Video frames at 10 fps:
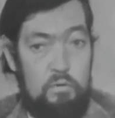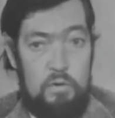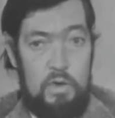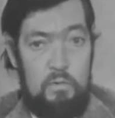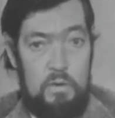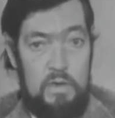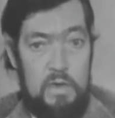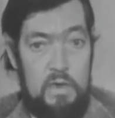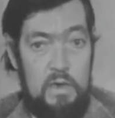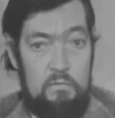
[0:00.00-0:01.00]
porque aunque
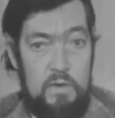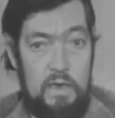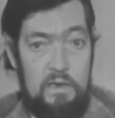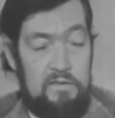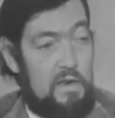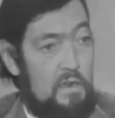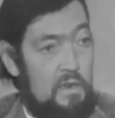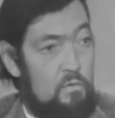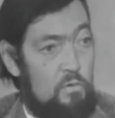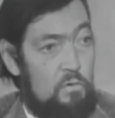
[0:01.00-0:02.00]
tenía una
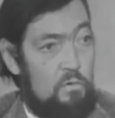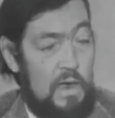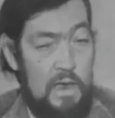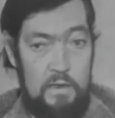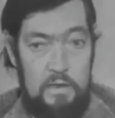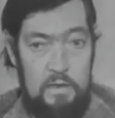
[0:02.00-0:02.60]
excelente cultura,